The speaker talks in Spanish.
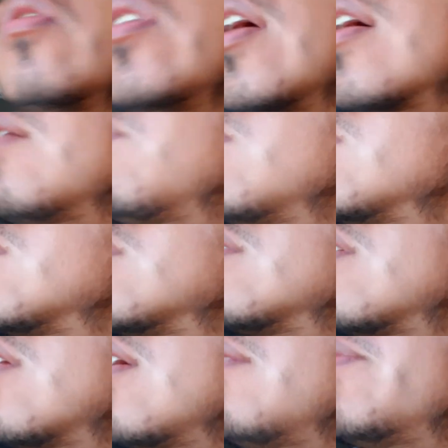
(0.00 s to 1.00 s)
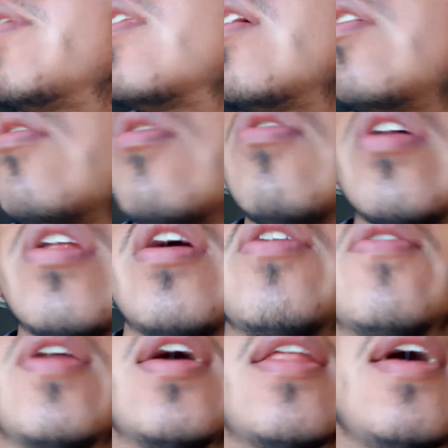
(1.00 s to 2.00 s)
ya que pues realmente yo no tenía
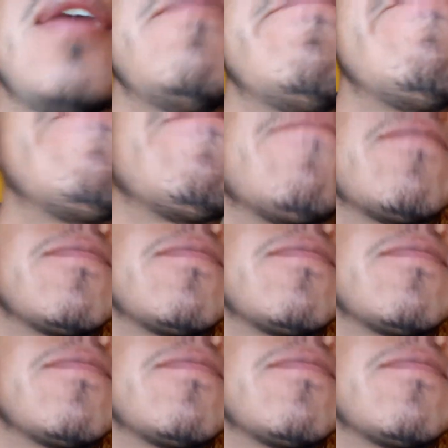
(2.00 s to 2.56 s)
yo nada.